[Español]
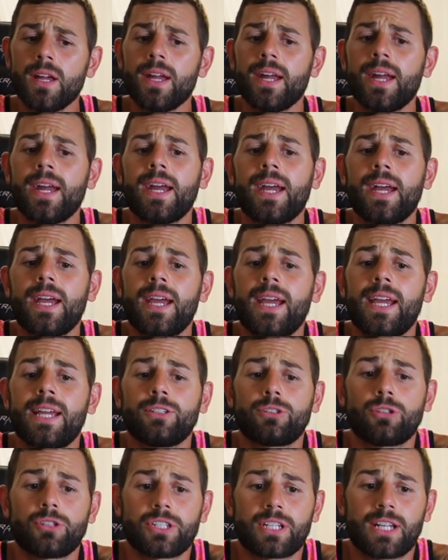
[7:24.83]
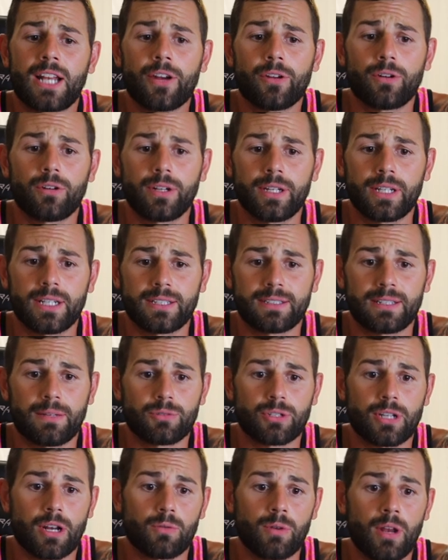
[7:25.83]
Eh, entonces, claro, eh,
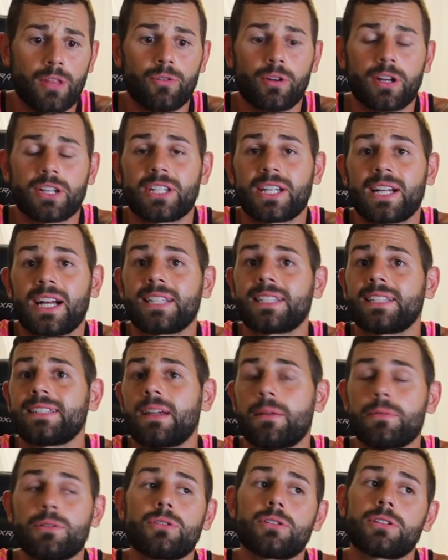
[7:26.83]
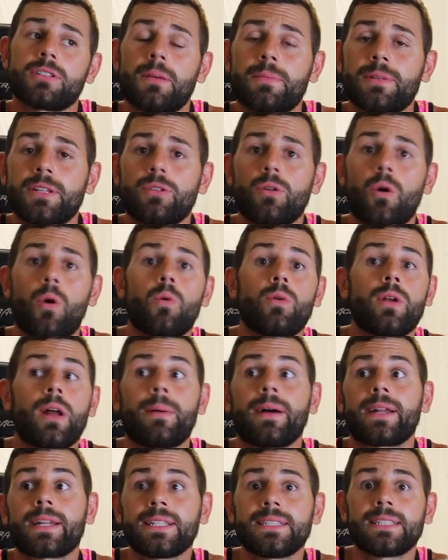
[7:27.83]
estamos calculando que si cada 30 minutos está metiendo o una
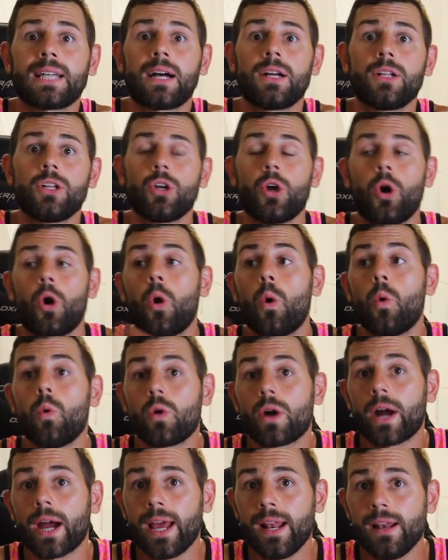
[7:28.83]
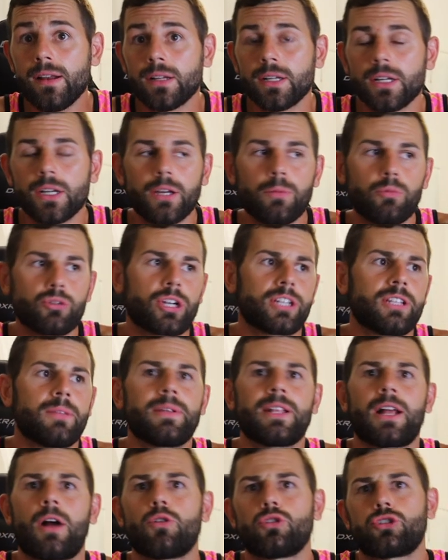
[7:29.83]
barrita o un gel, mucha gente
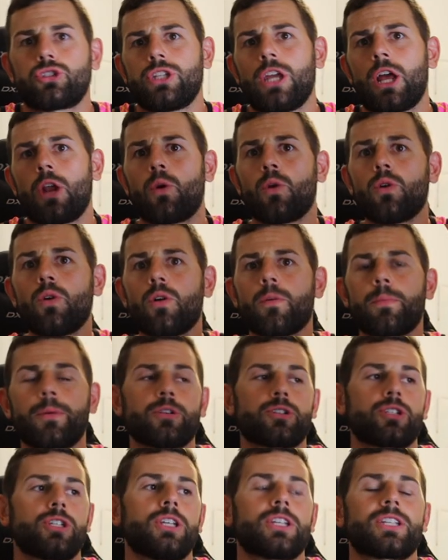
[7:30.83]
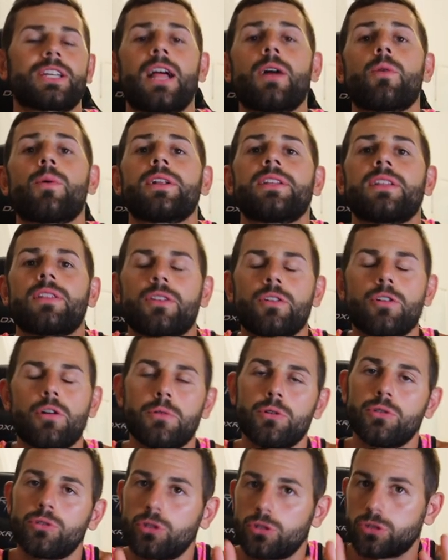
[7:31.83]
me dirá, hostia, loco, pero si es cada 45
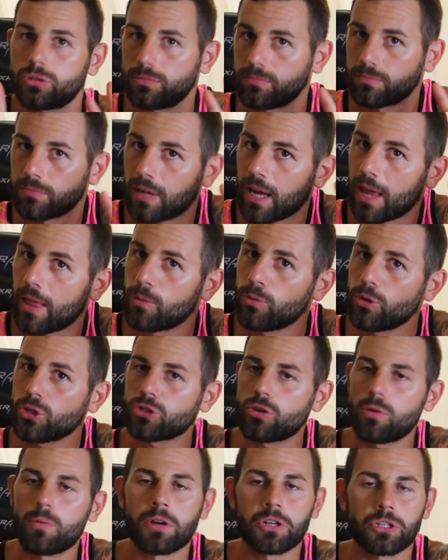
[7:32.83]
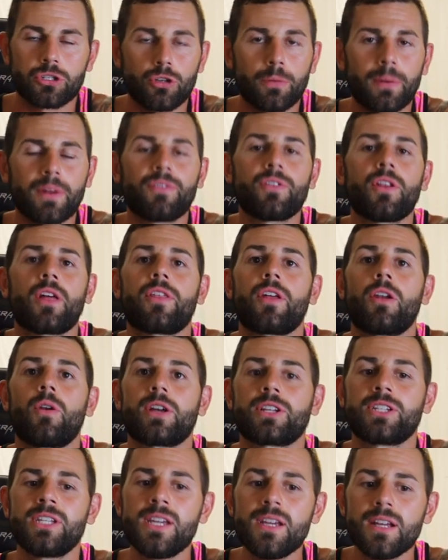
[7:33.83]
minutos, cada uno es como es. Yo prefiero hacerlo
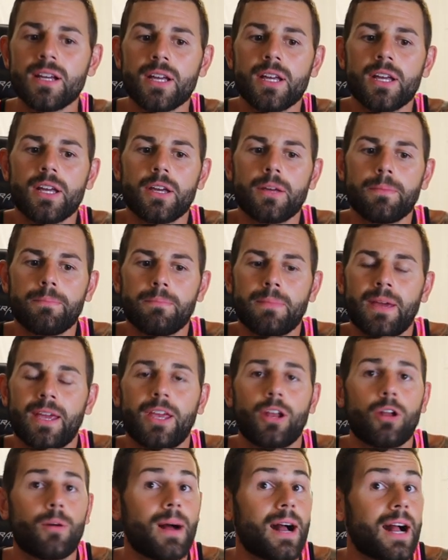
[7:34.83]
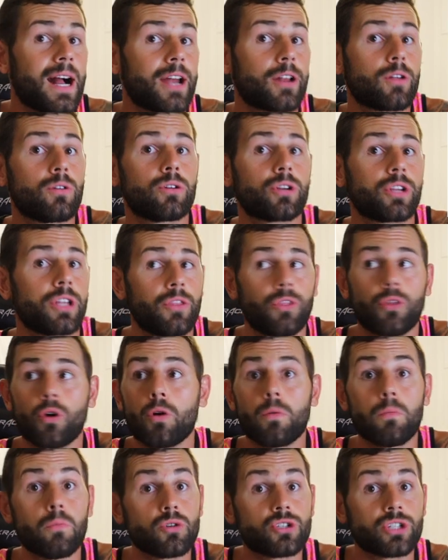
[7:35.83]
así me quiero bajar corriendo
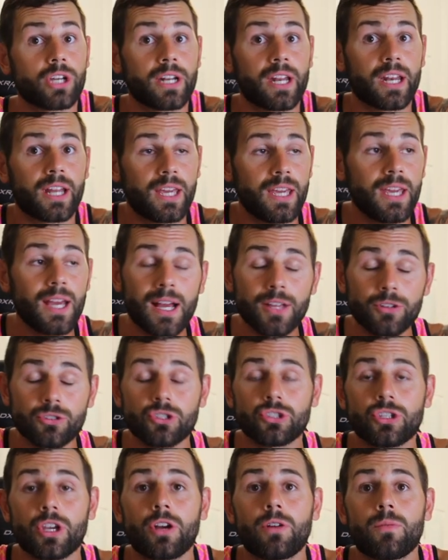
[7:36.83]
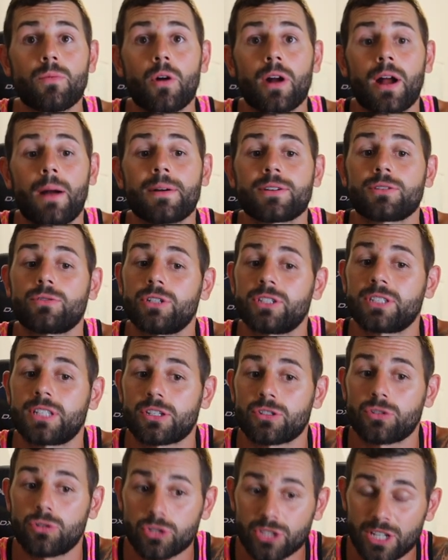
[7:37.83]
con mucha energía, yo sé cómo acabas con
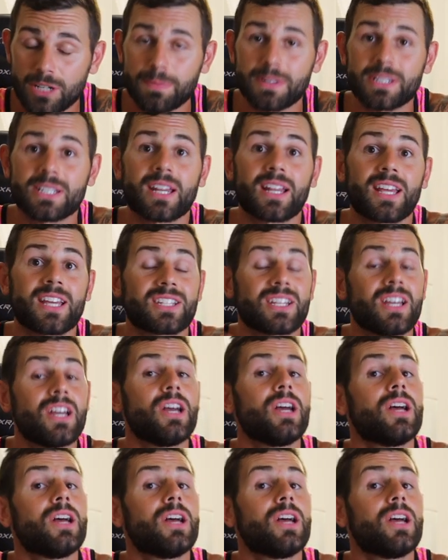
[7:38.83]
estas cosas, pensar que es